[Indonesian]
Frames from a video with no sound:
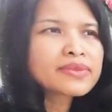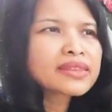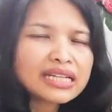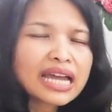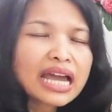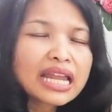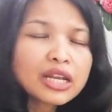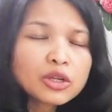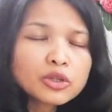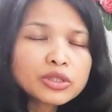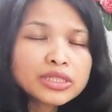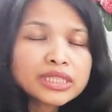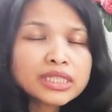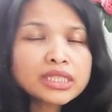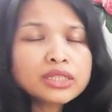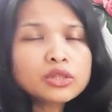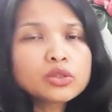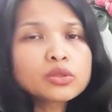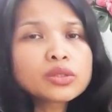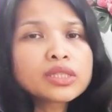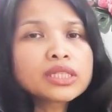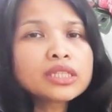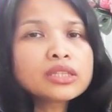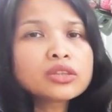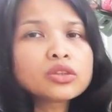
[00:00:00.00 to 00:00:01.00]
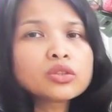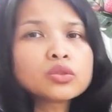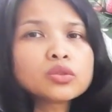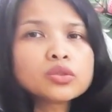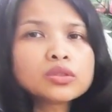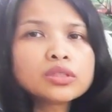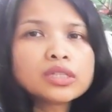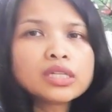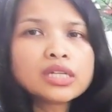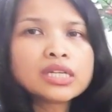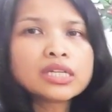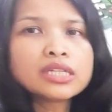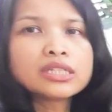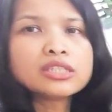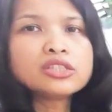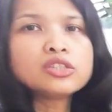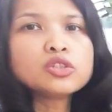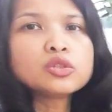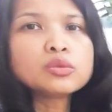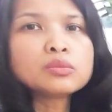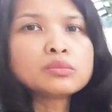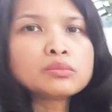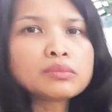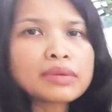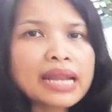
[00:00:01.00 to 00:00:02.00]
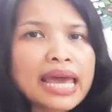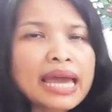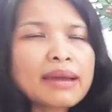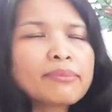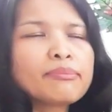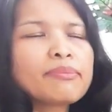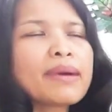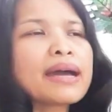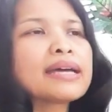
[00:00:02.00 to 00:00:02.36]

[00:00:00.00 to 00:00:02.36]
Kalau dihitung-hitung jumlah